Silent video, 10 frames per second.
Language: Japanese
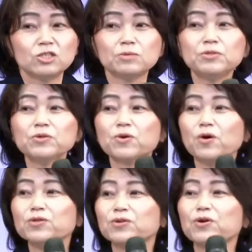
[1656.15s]
自分の
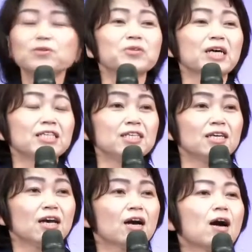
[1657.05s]
コントロールの中に
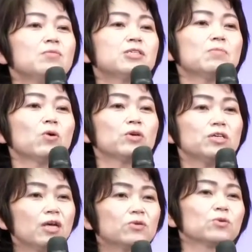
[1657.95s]
神様を入
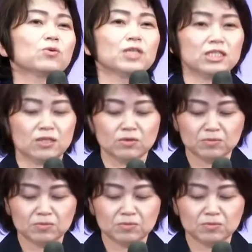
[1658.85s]
れることになっちゃ